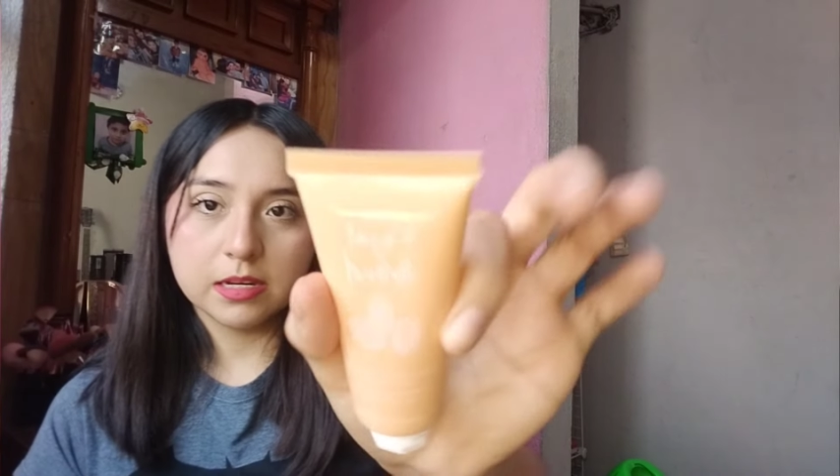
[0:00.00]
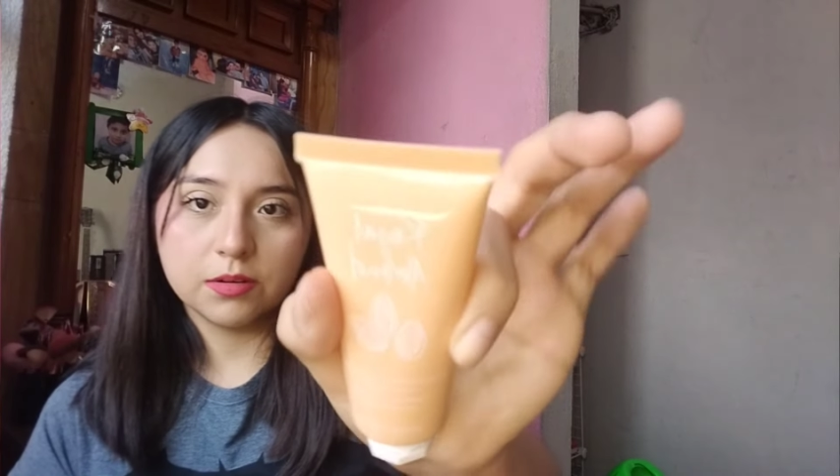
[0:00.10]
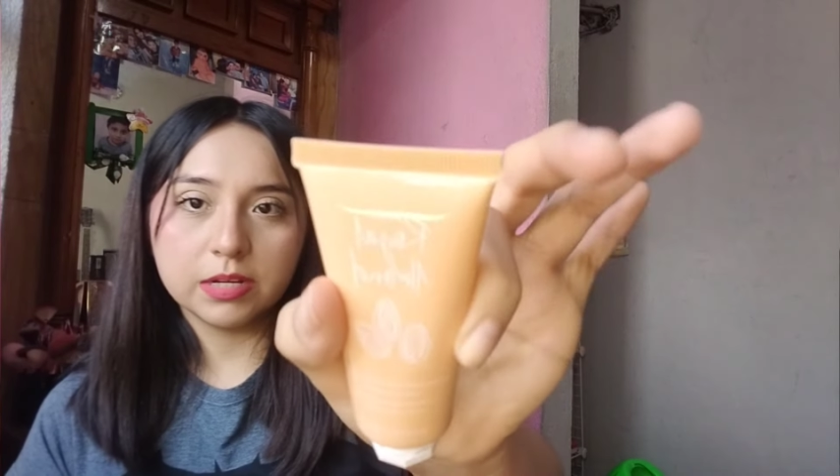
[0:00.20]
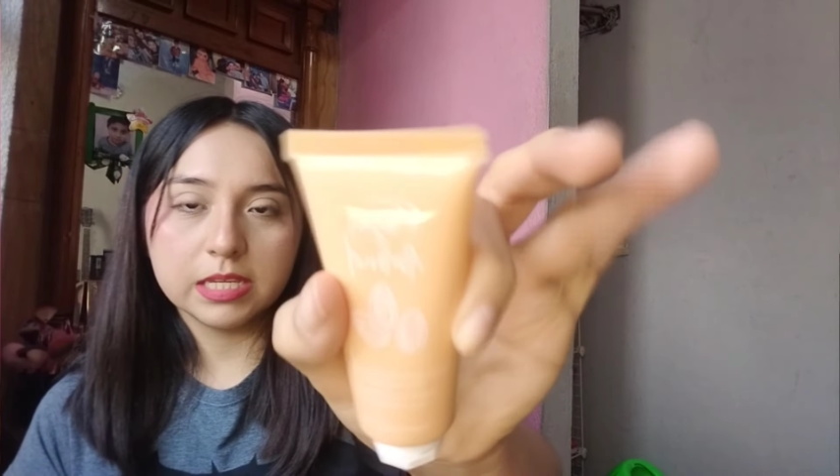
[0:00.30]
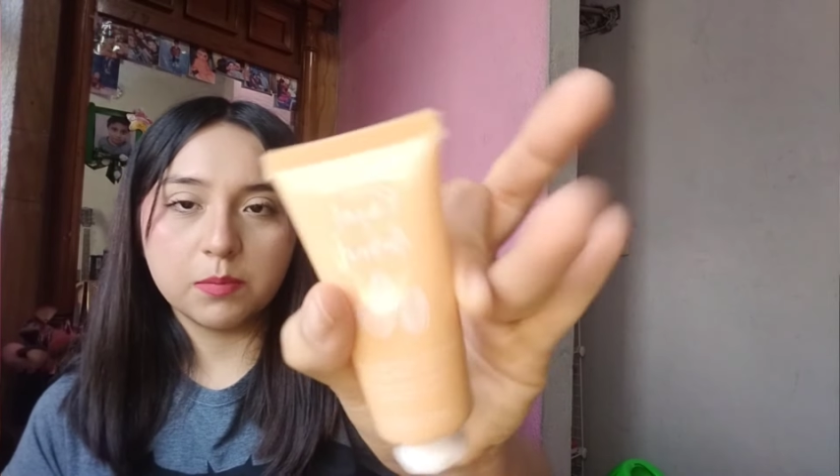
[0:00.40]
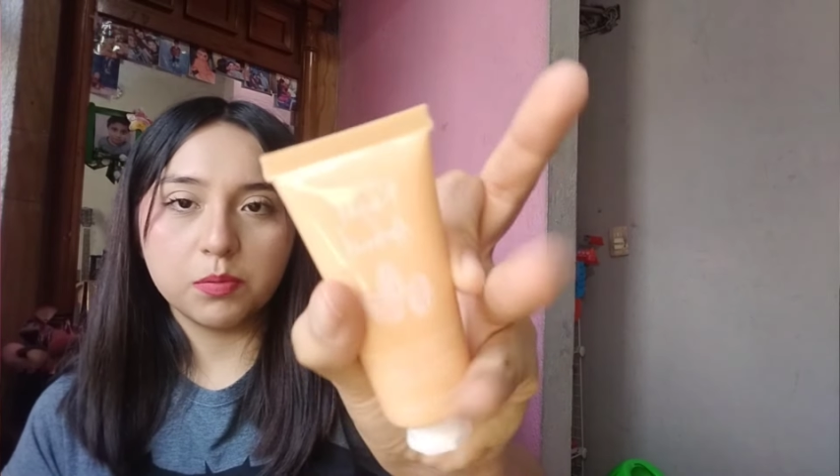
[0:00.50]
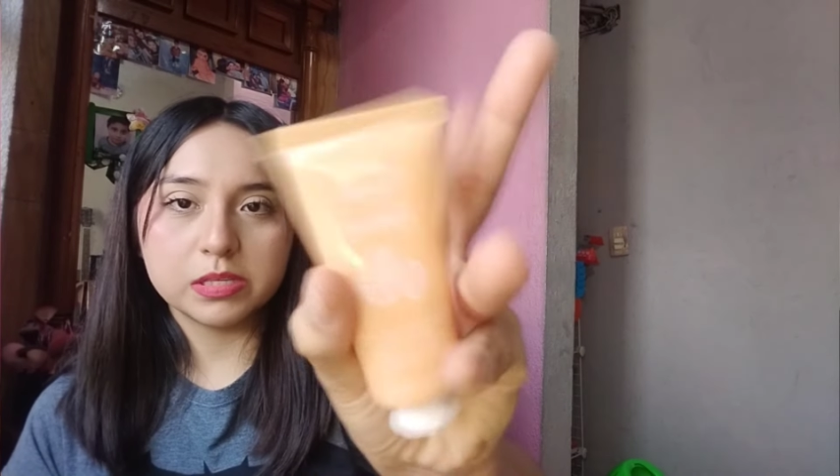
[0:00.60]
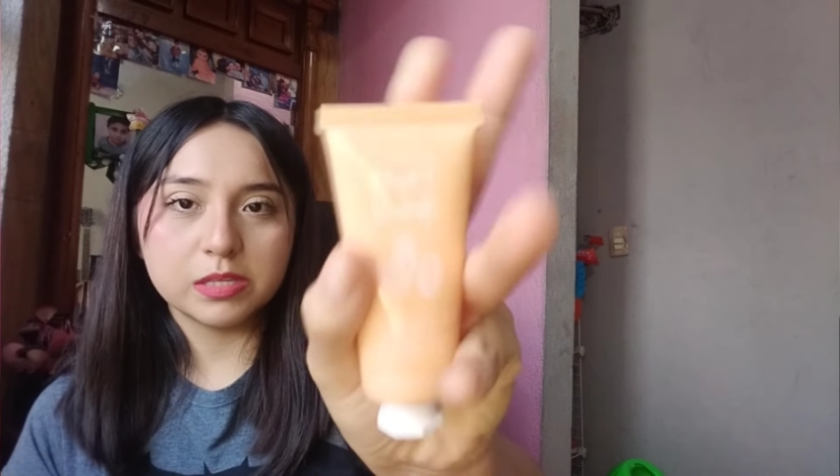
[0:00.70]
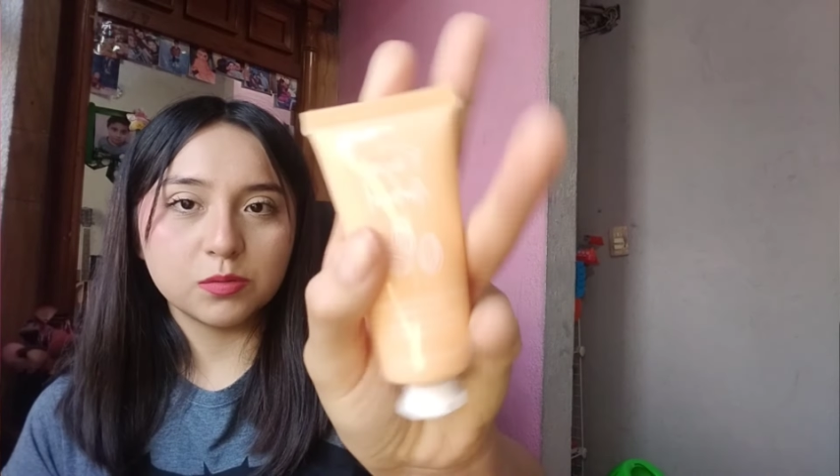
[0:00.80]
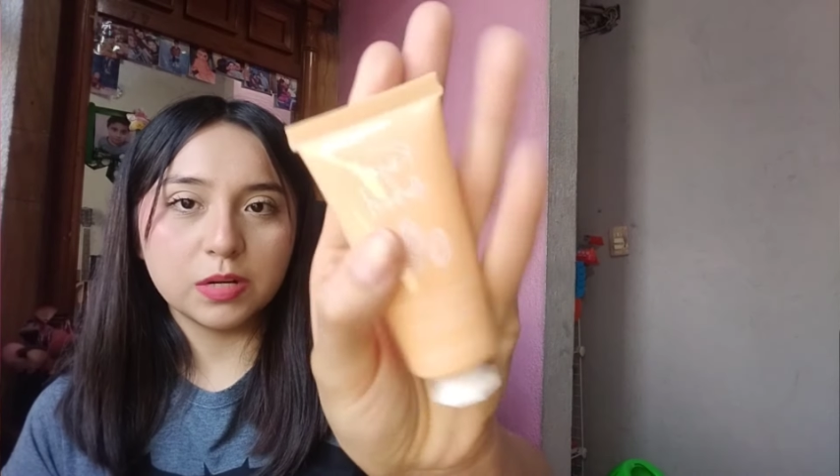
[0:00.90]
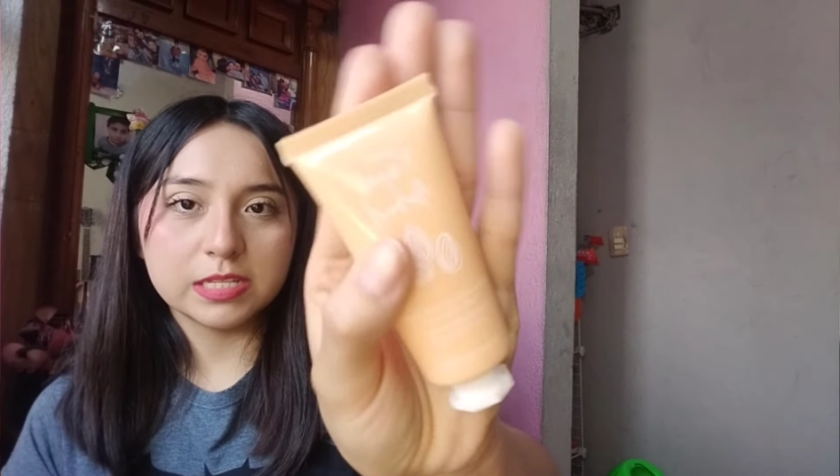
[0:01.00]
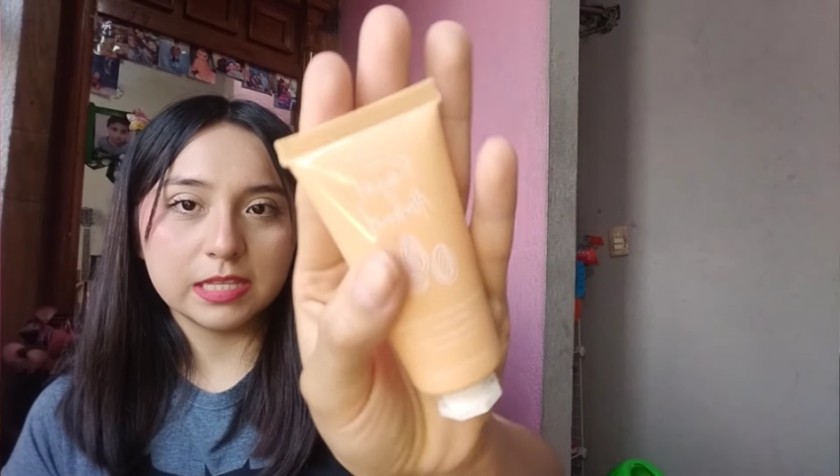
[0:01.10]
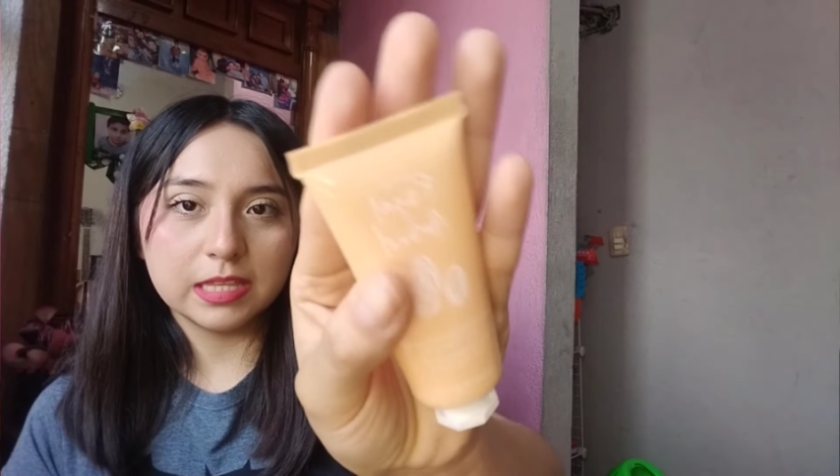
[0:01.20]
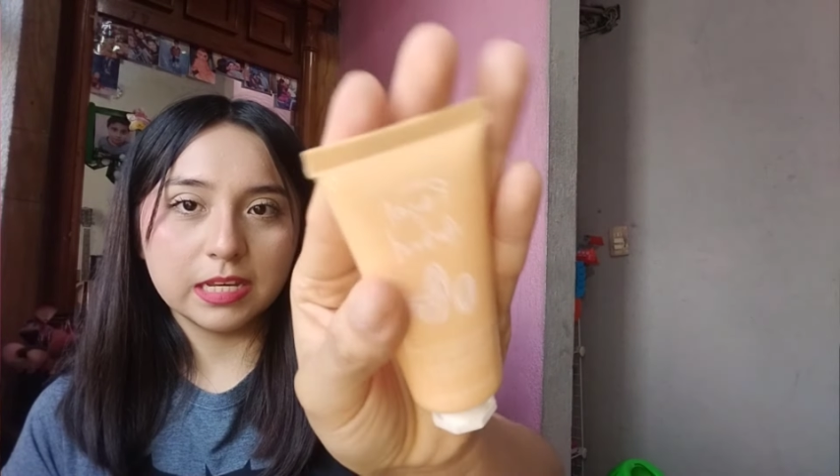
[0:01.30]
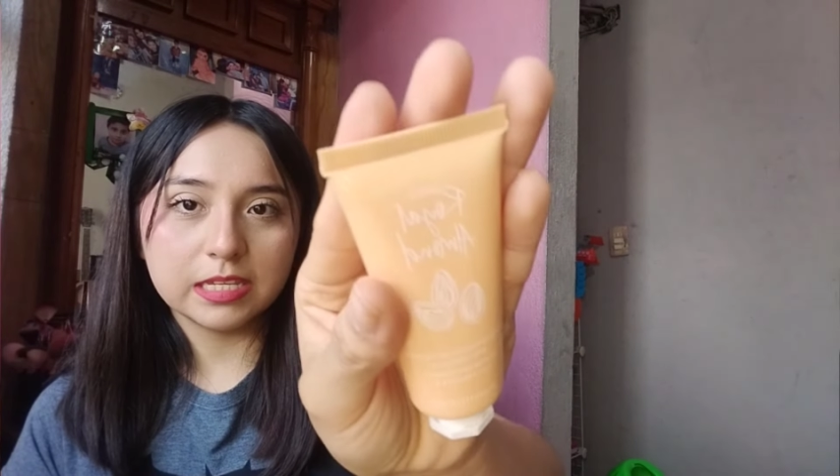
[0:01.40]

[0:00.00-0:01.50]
Creo que ya pues es un aceite